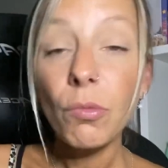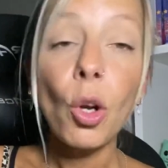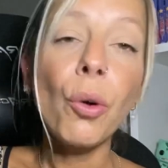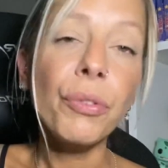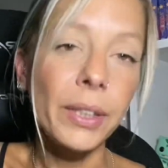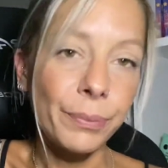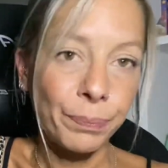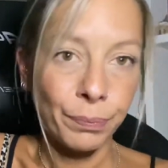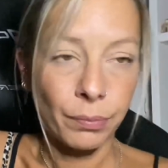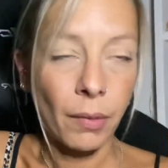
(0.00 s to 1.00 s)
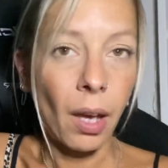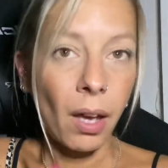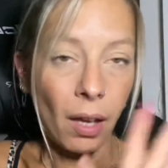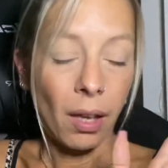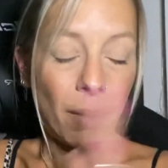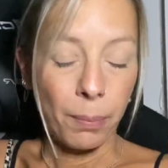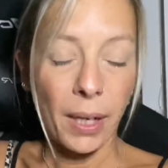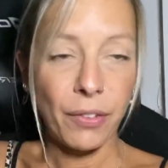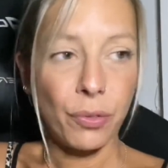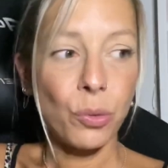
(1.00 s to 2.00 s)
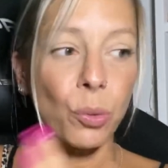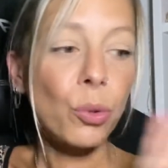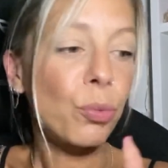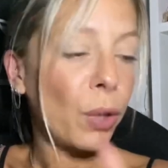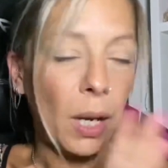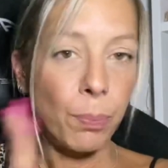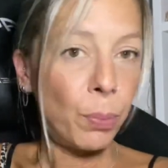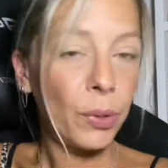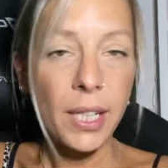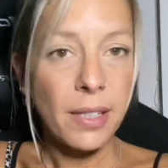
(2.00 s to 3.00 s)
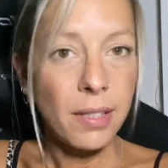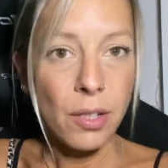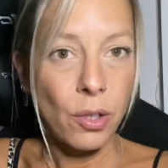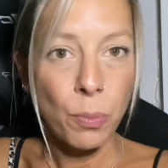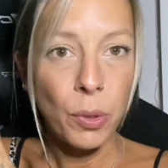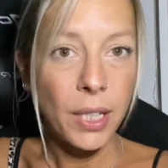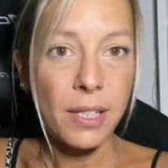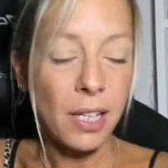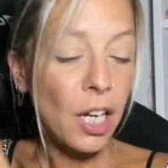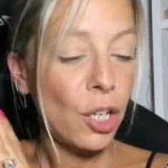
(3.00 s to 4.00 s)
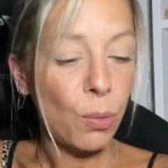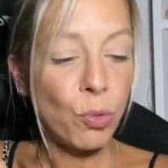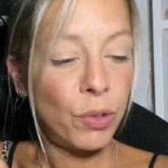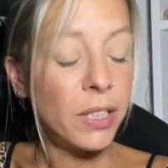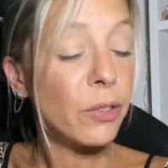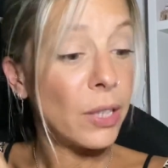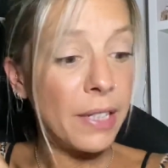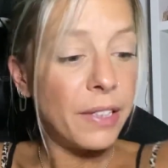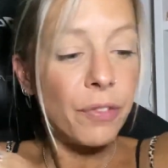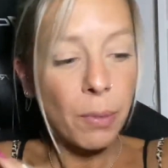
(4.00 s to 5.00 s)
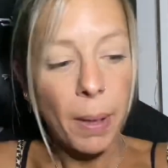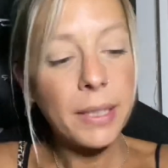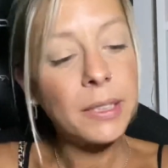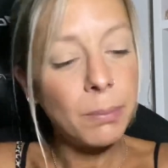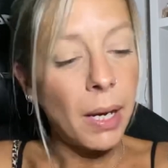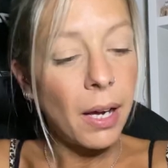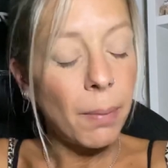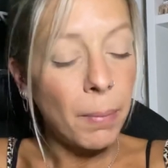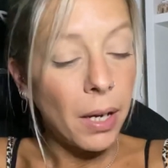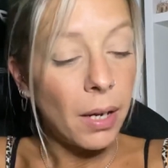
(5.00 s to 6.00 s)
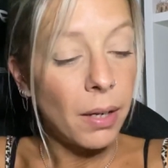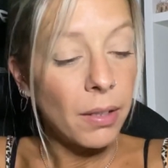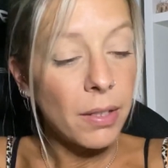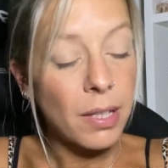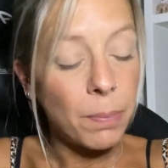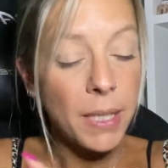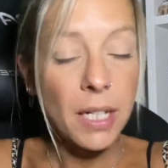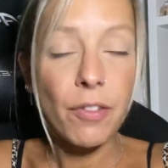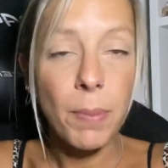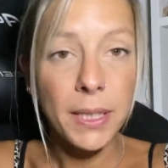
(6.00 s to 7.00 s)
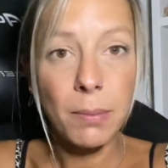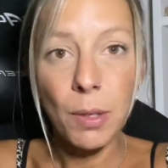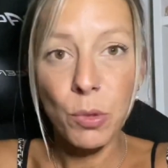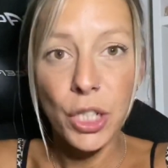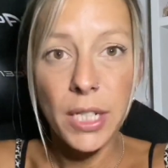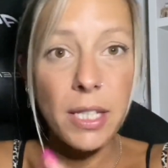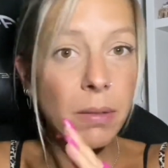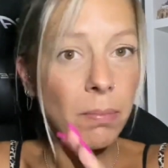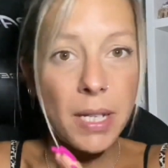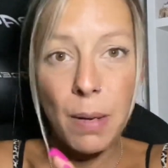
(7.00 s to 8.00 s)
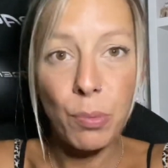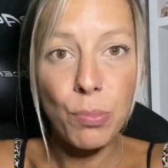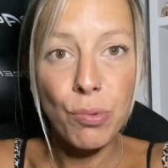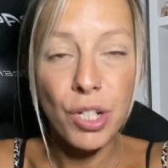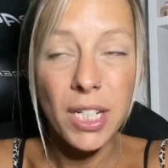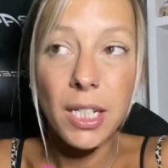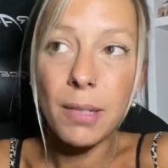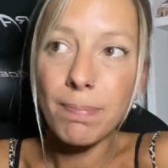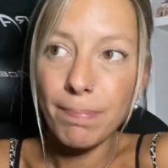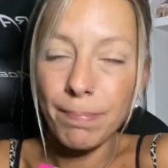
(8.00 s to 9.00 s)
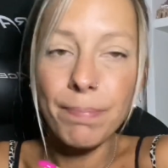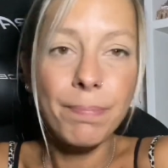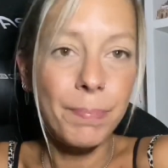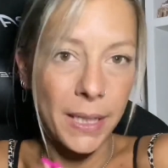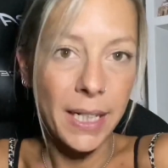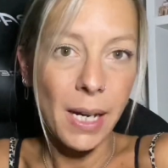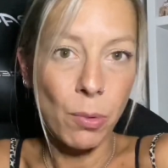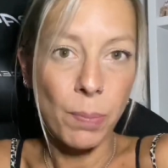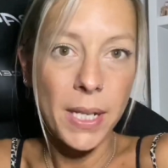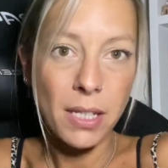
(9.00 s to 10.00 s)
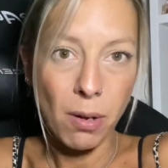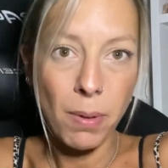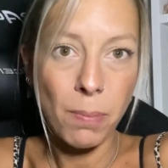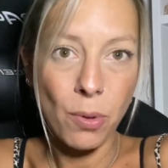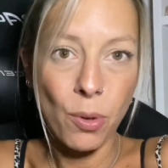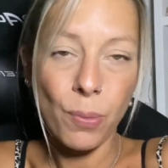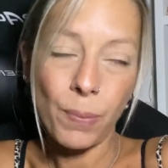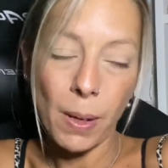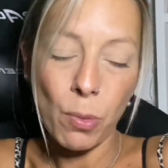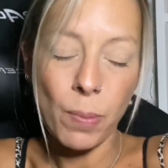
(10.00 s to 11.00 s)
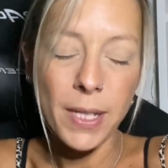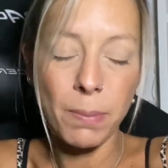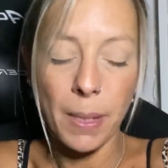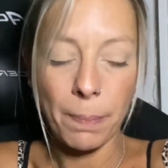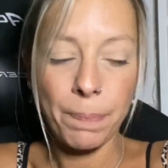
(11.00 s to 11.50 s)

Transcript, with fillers: enfin. Bref, donc voilà, peut-être peut-être ça, comme je vous dis, celle-ci fait partie de ma, cette pièce-là fait partie de ma wishlist, mais elle peut bouger, bien qu'elle me plaise quand même, euh, elle me plaise bien.